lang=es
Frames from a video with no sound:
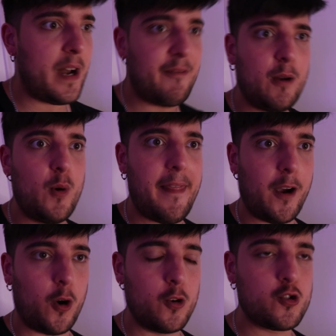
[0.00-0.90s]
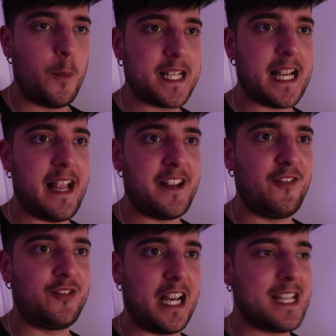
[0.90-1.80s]
una figura de Goku Super
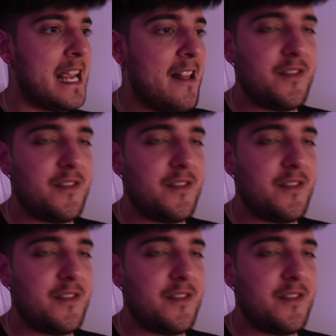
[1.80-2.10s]
Saiyajin 3